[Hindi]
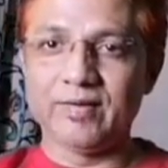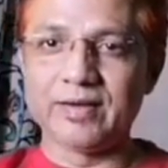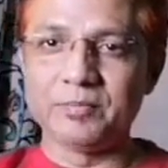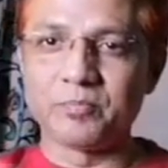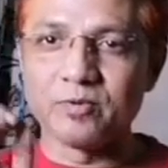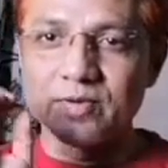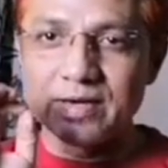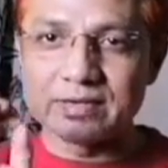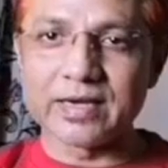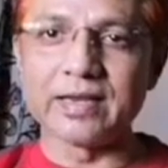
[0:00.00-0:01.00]
और ये
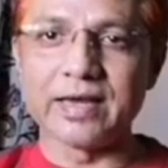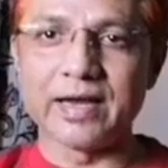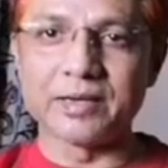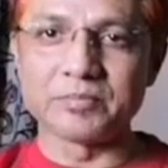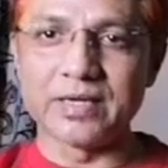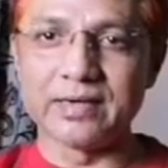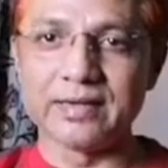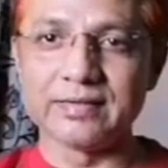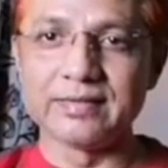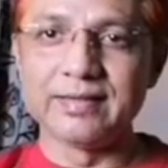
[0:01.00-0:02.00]
प्रोडक्ट का नाम है
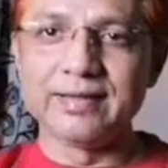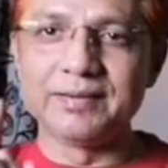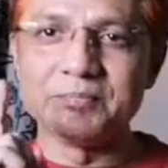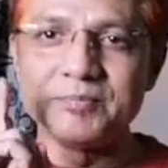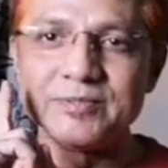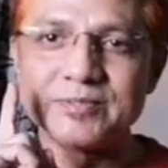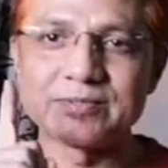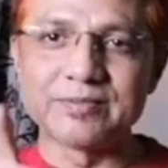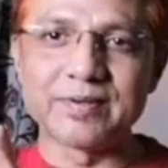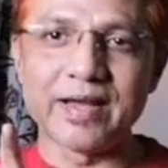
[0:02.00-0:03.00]

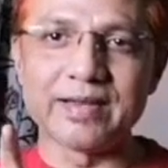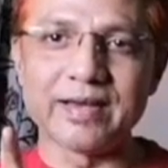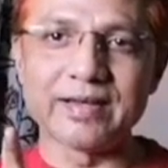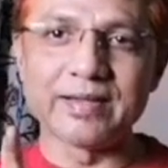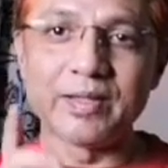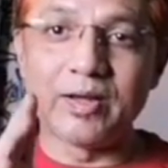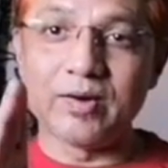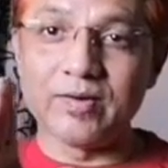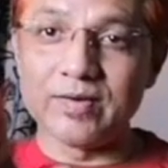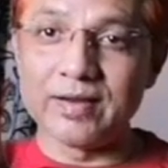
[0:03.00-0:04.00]
मुस्कुराना
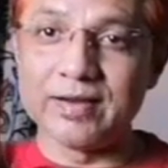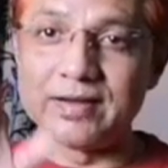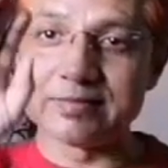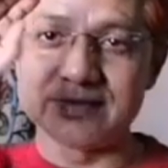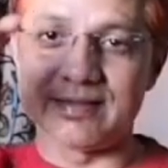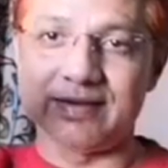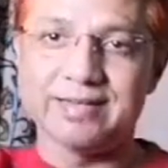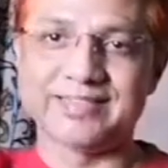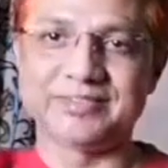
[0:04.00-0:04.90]
और हंसना